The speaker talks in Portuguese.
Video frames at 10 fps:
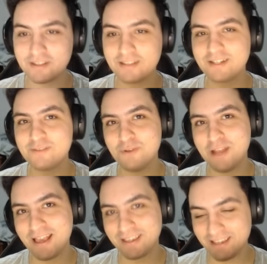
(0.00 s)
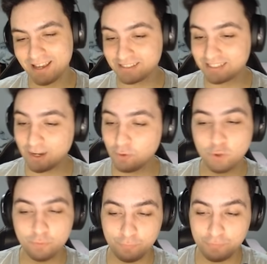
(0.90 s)
atrás do moleque? Aí será um
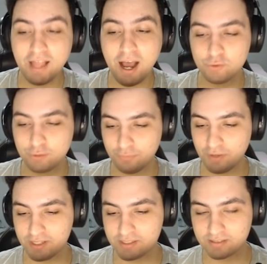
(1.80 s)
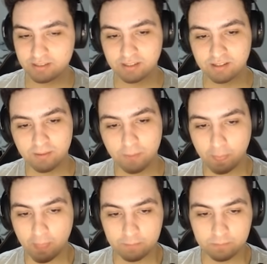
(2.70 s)
novo final, talvez.
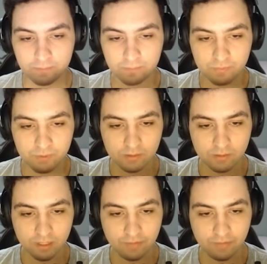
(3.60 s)
Deve